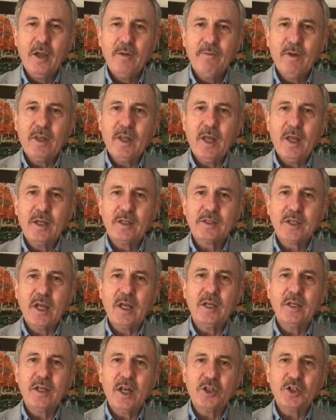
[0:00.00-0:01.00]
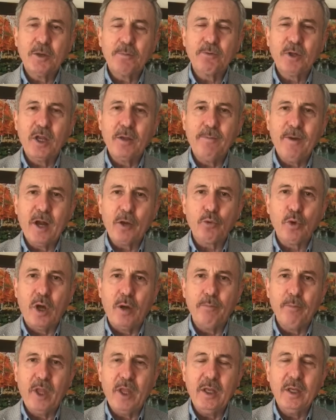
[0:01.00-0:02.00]
ve de Sayın Recep Tayyip
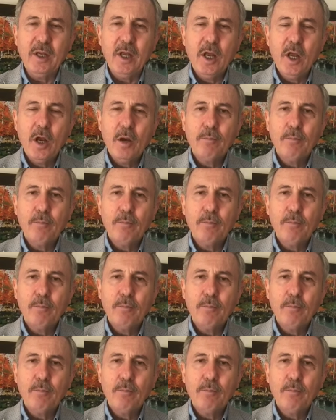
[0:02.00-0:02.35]
Erdoğan Bey'in